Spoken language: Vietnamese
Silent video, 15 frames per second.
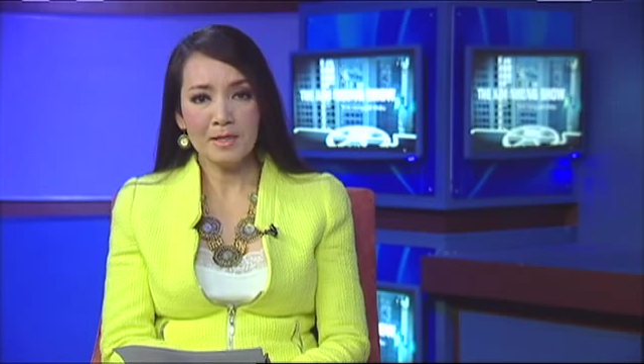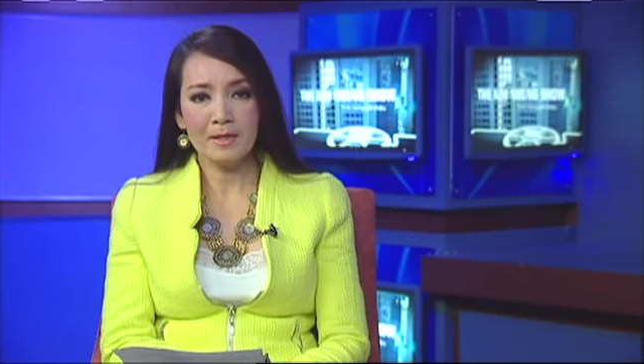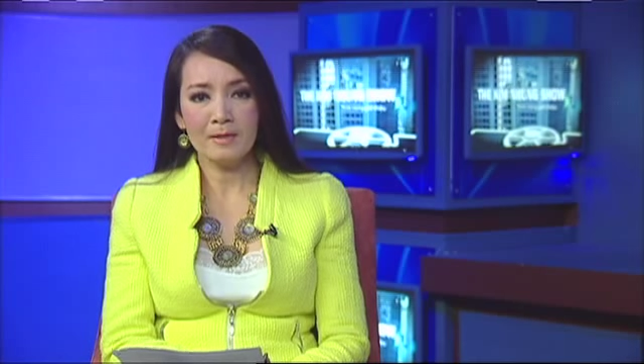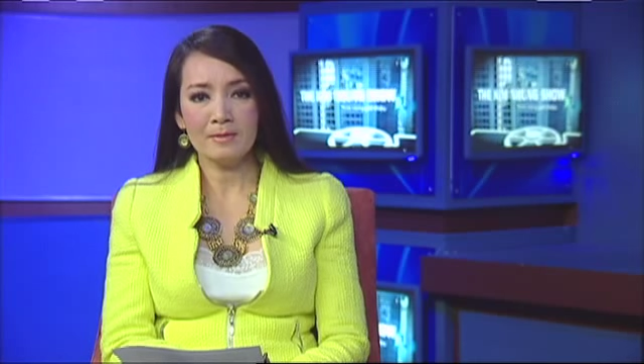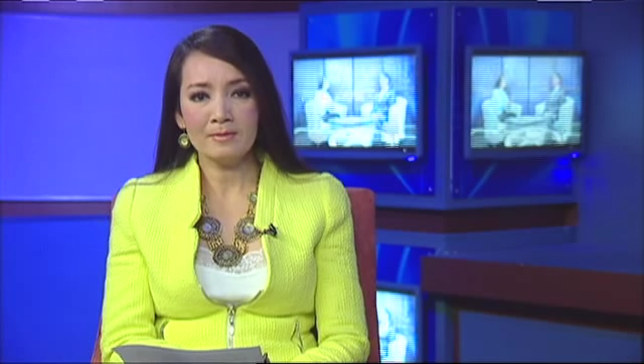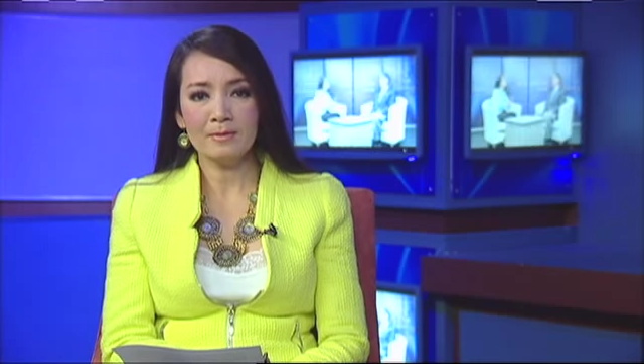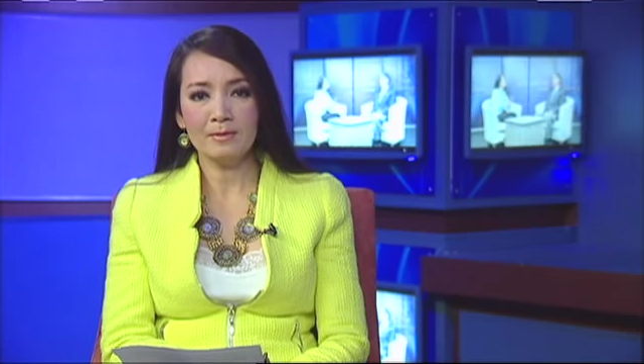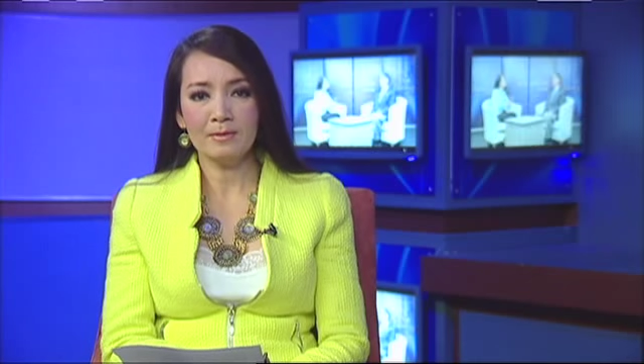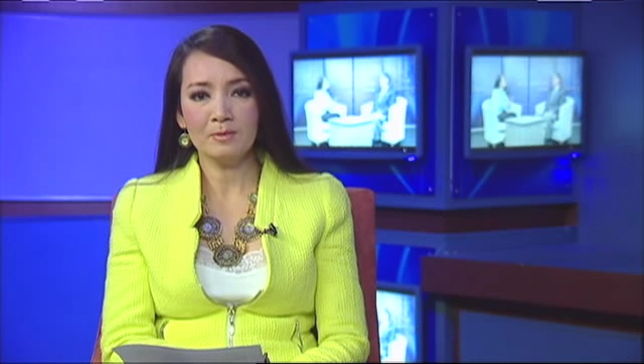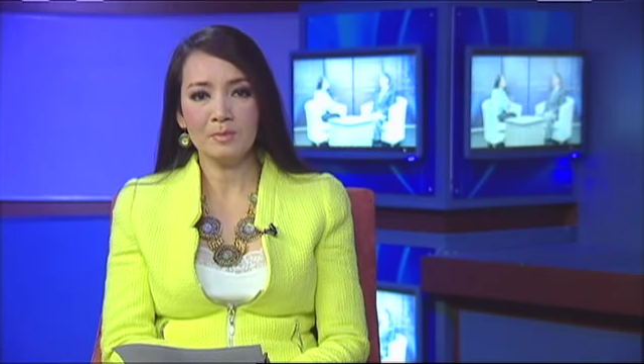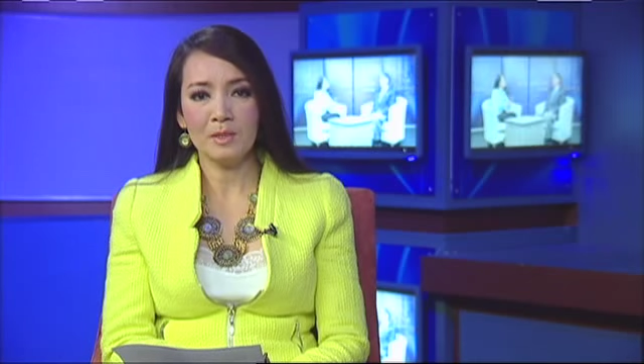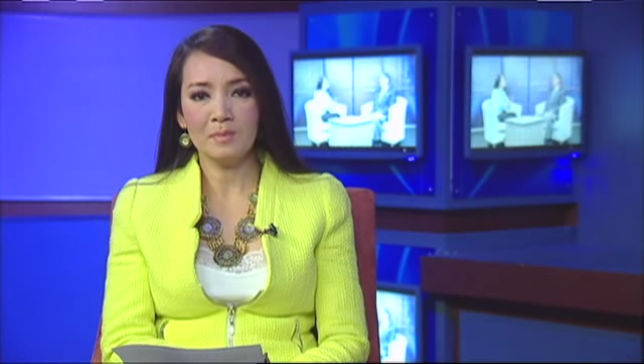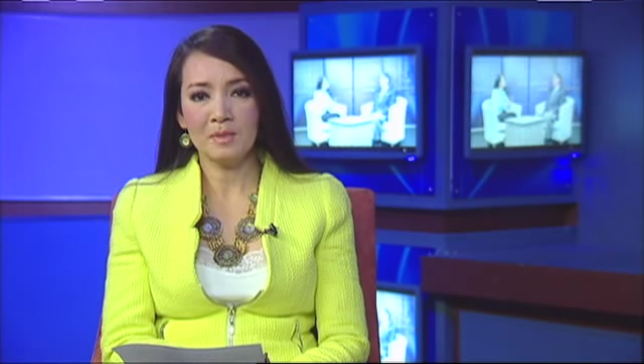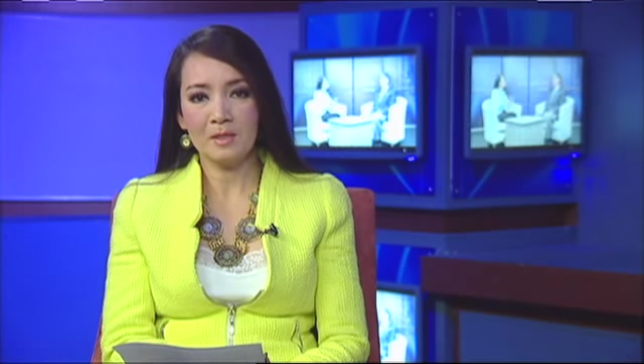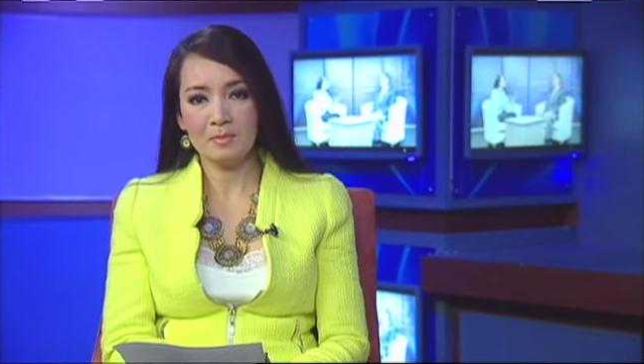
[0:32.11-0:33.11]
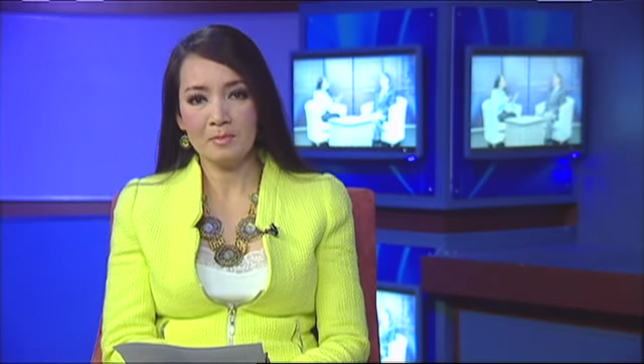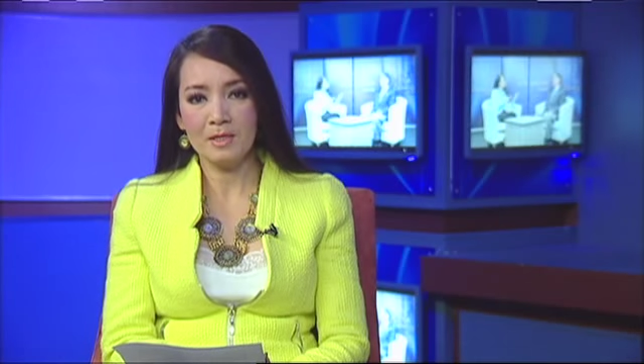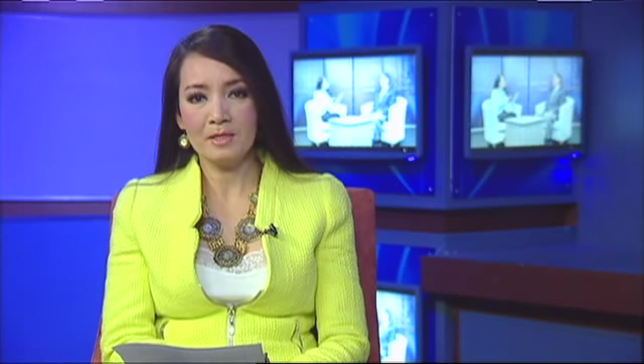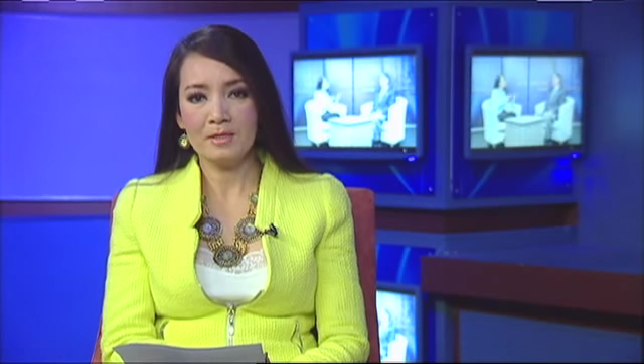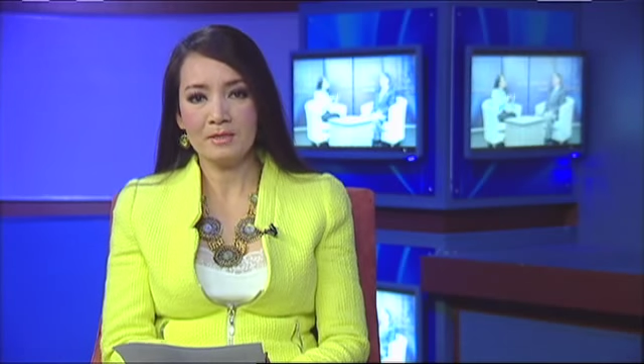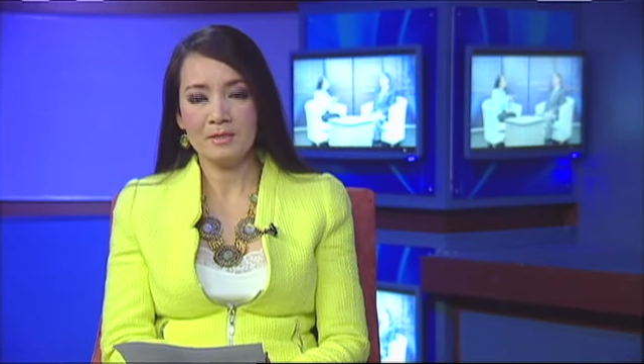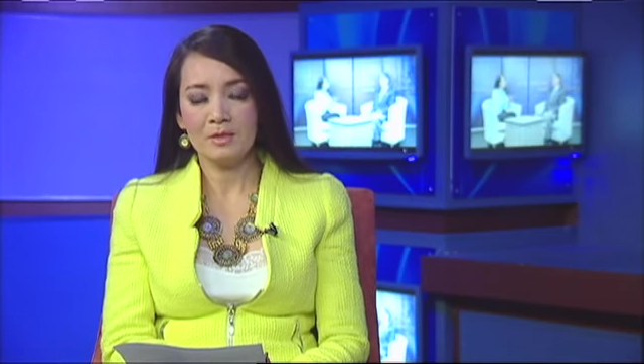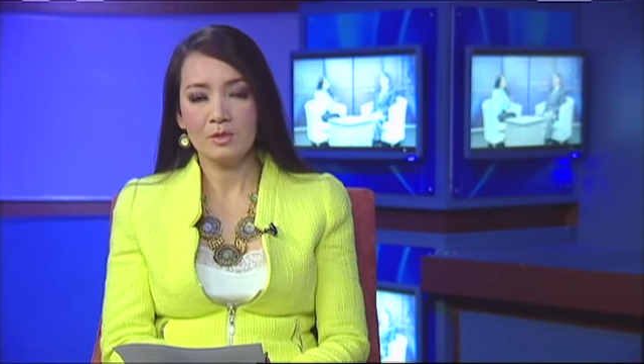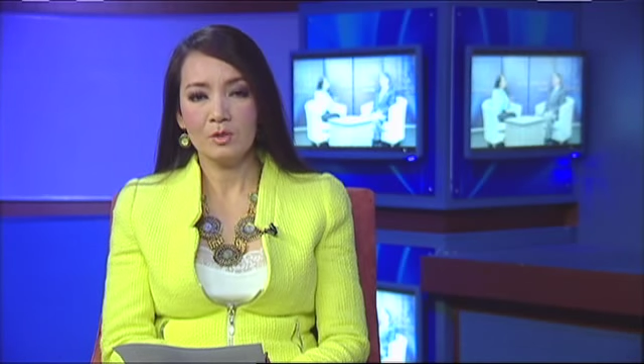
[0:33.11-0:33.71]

tháng thì ông Tập Cận Bình